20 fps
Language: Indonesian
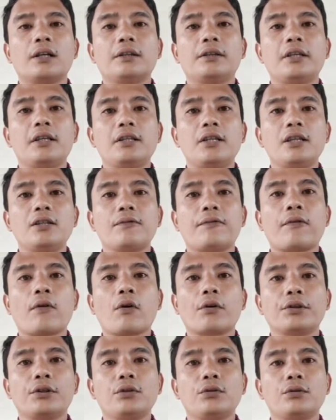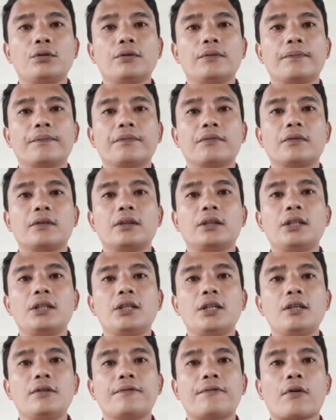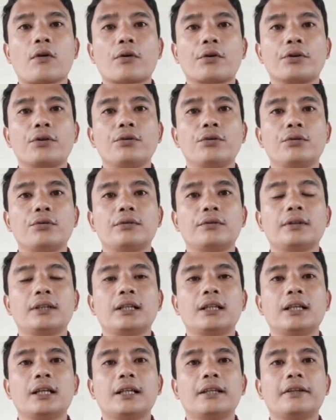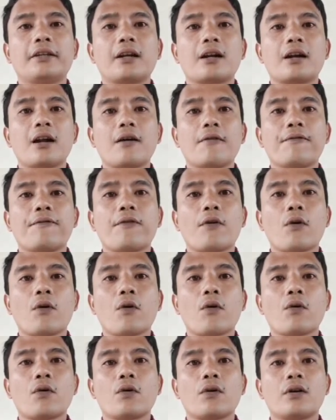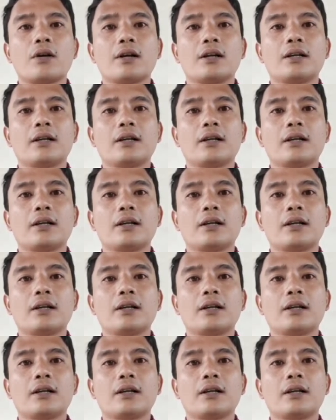this is for you this is for you there are four